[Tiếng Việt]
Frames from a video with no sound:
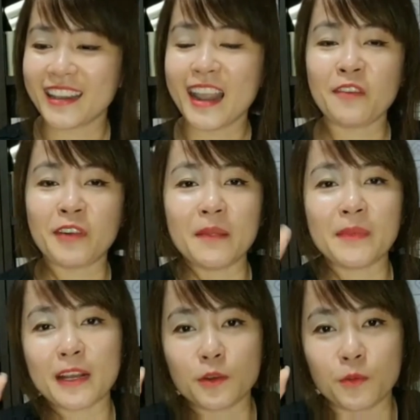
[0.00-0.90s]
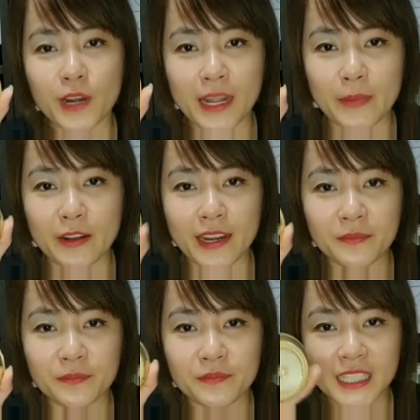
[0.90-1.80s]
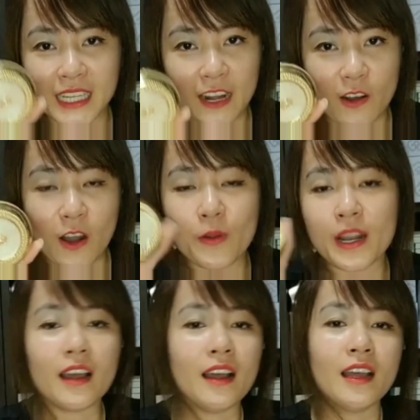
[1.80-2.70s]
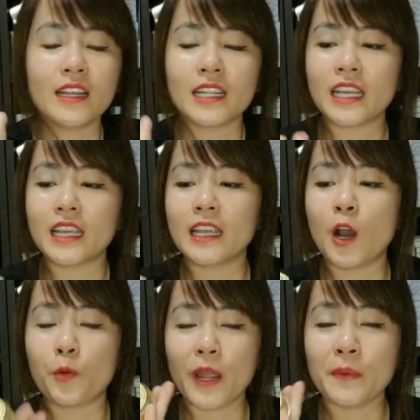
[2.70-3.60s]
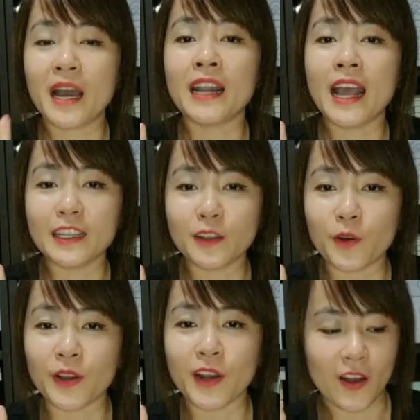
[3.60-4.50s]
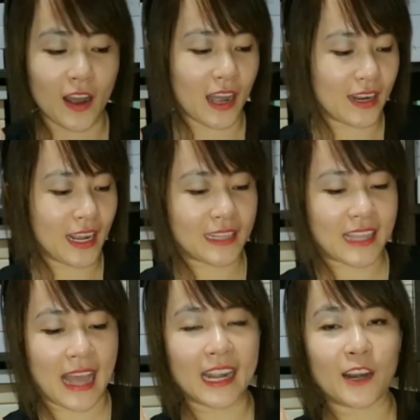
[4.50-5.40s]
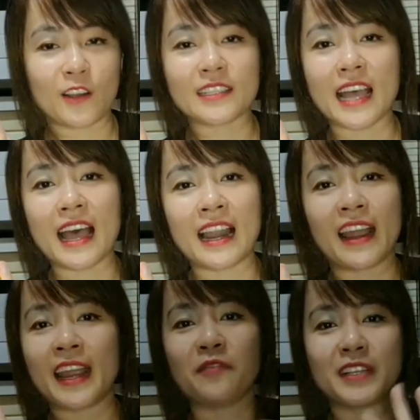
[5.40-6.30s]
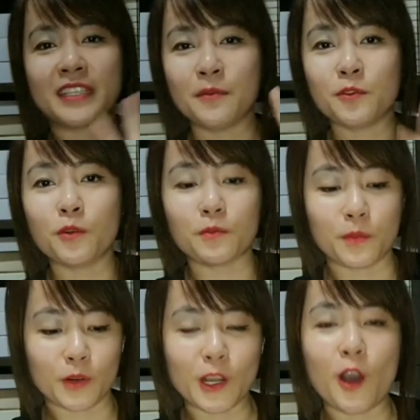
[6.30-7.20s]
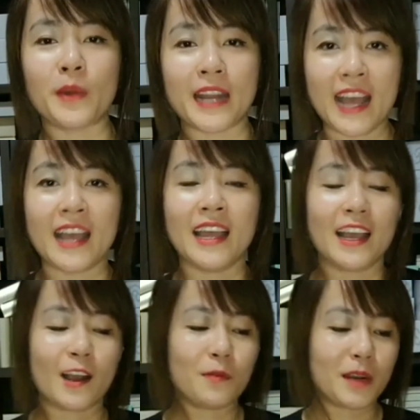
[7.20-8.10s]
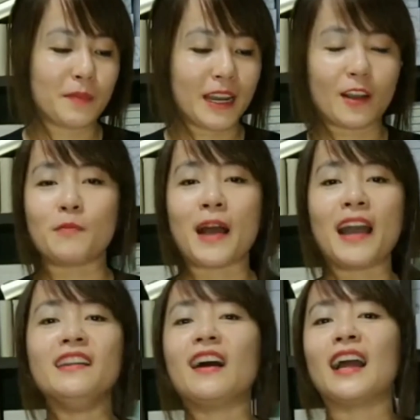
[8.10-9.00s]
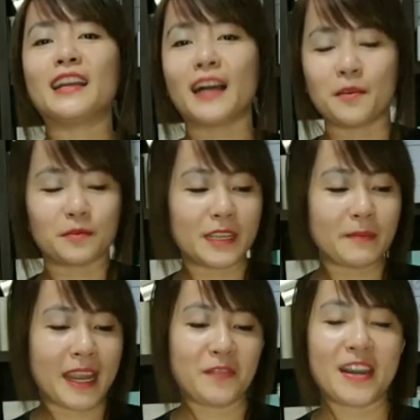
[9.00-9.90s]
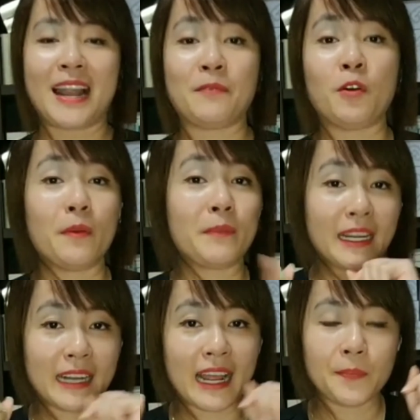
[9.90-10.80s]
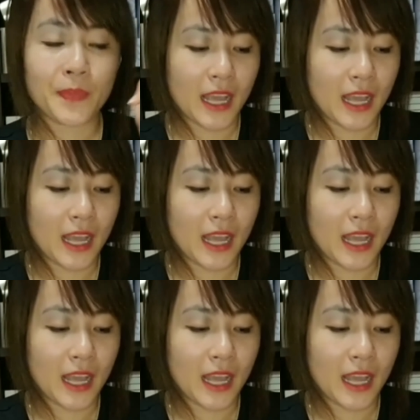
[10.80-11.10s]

đây là phấn em đang dùng luôn này mọi người chính là nó luôn á thì hộp của em gần hết rồi đó đây là tháng này nó ra là em phải chiếm dụng một cái hộp này đã không cần biết là có bán được hay không nhưng mà em phải để lại hộp em đánh đã